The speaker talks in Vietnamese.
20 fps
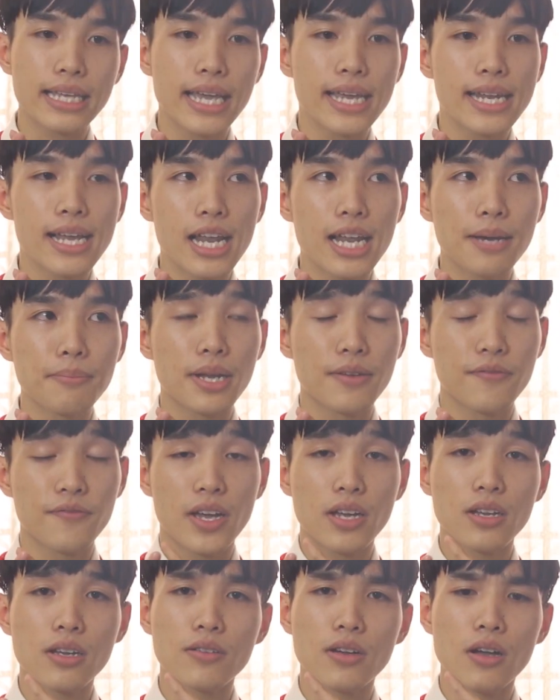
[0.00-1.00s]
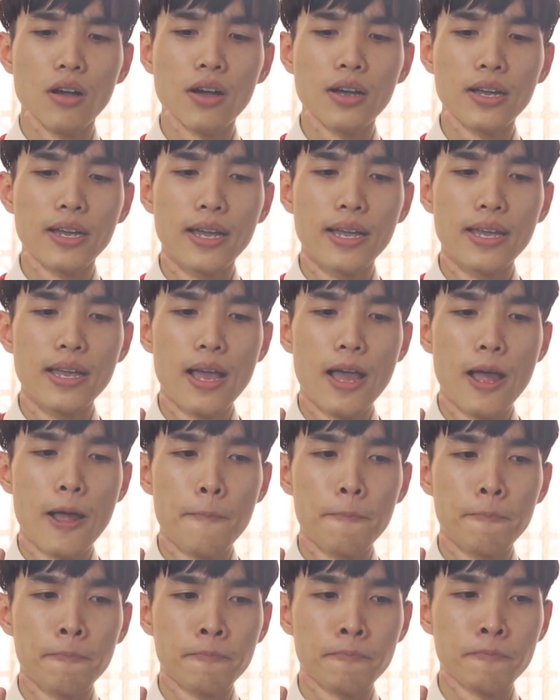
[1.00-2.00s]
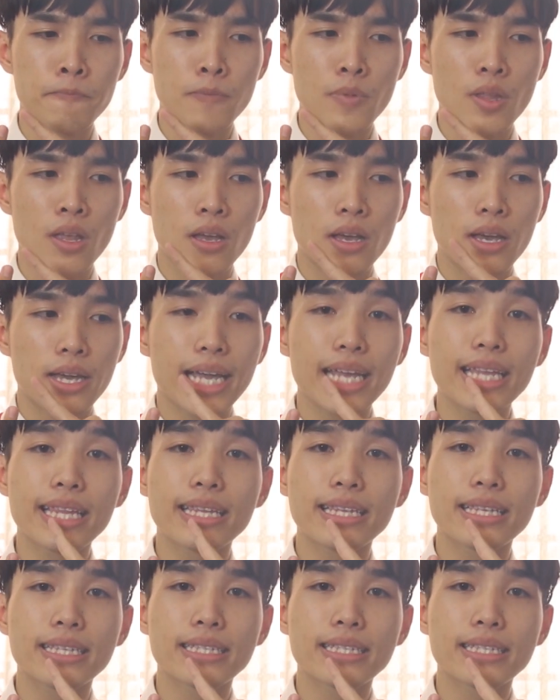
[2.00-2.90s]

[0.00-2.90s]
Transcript: thì cái đó là mình phải có cái um, cái